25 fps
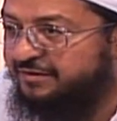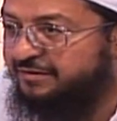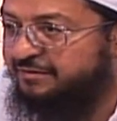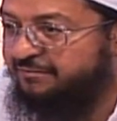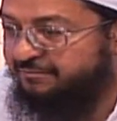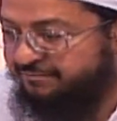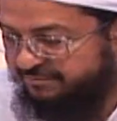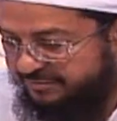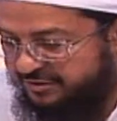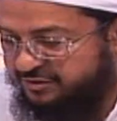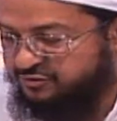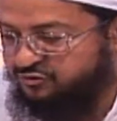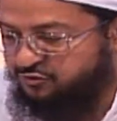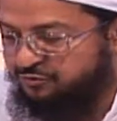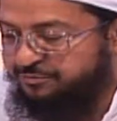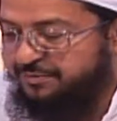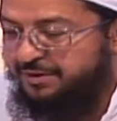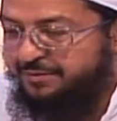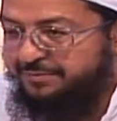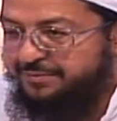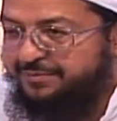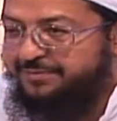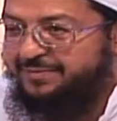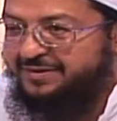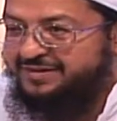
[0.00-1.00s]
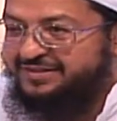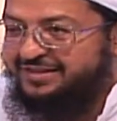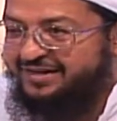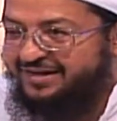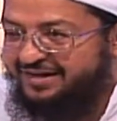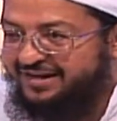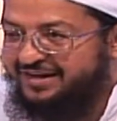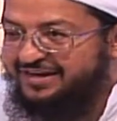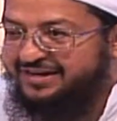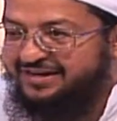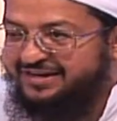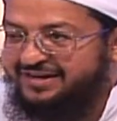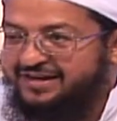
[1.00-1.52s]
بيت ما سمي ببيت
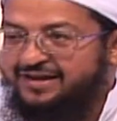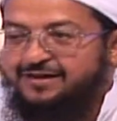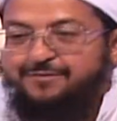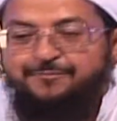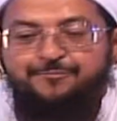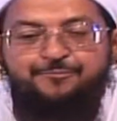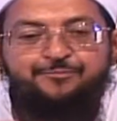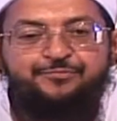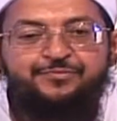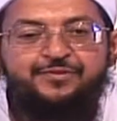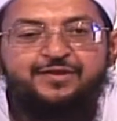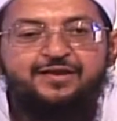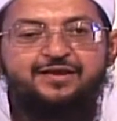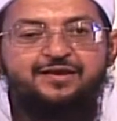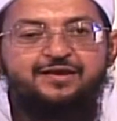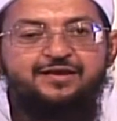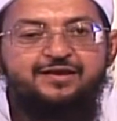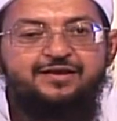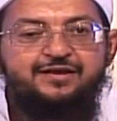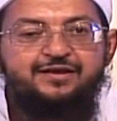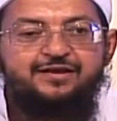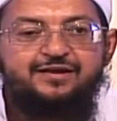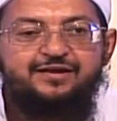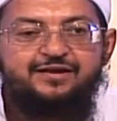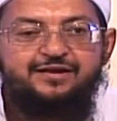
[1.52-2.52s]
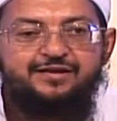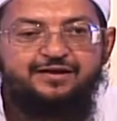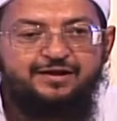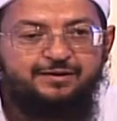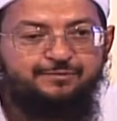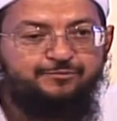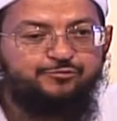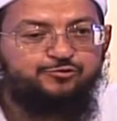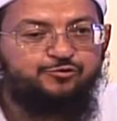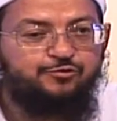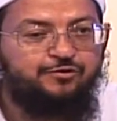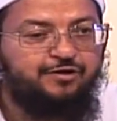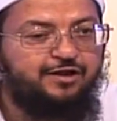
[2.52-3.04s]
الخليل ها؟
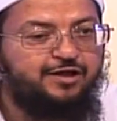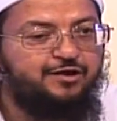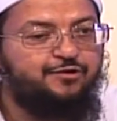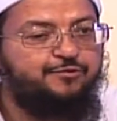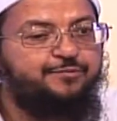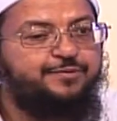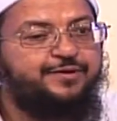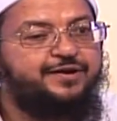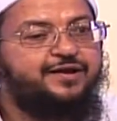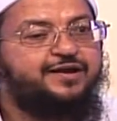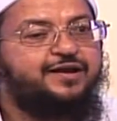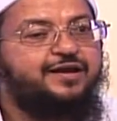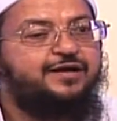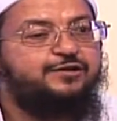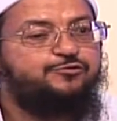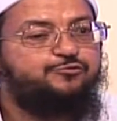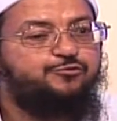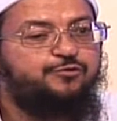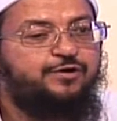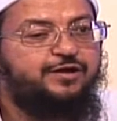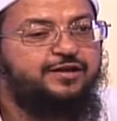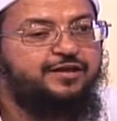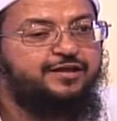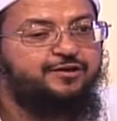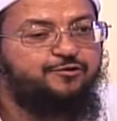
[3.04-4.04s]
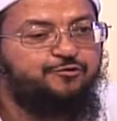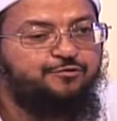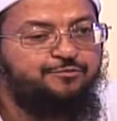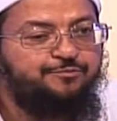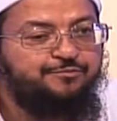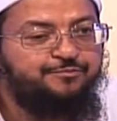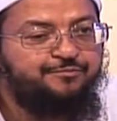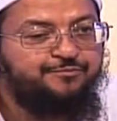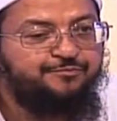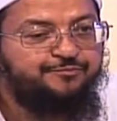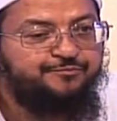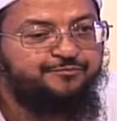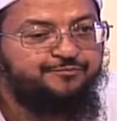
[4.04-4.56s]
رحمة الله وبركاته عليكم
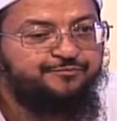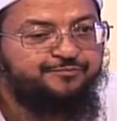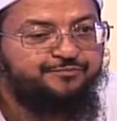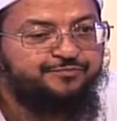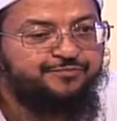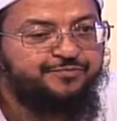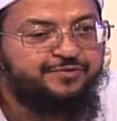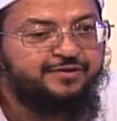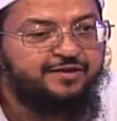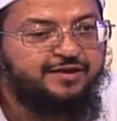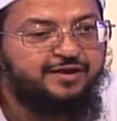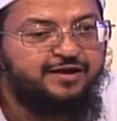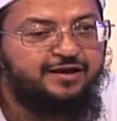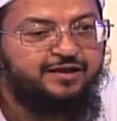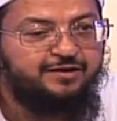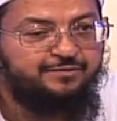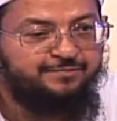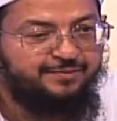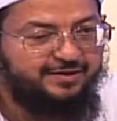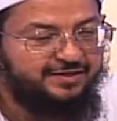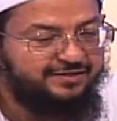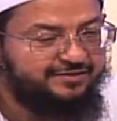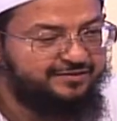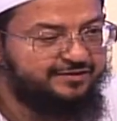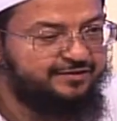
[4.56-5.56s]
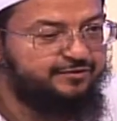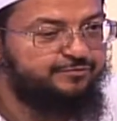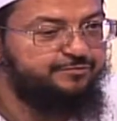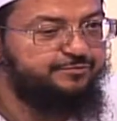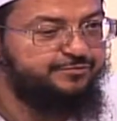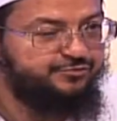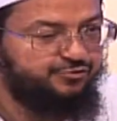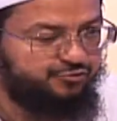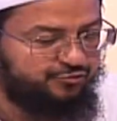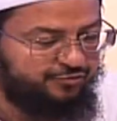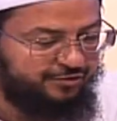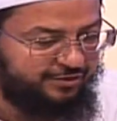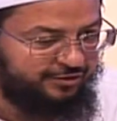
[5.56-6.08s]
أهل البيت البيت
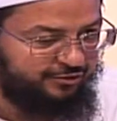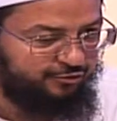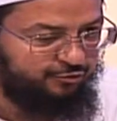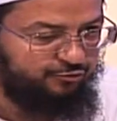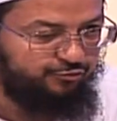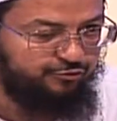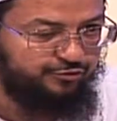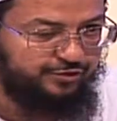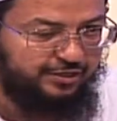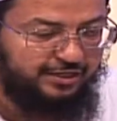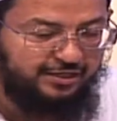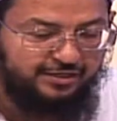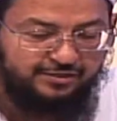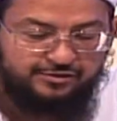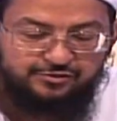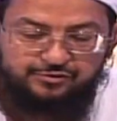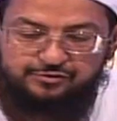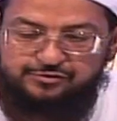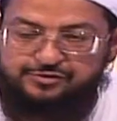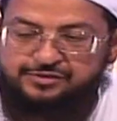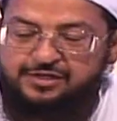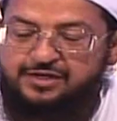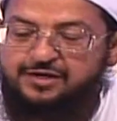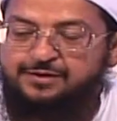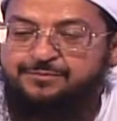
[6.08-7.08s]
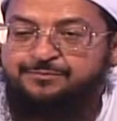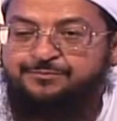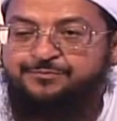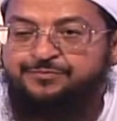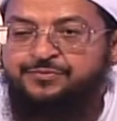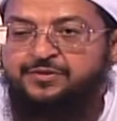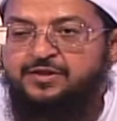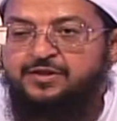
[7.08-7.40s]
من سورة هود عليه الصلاة والسلام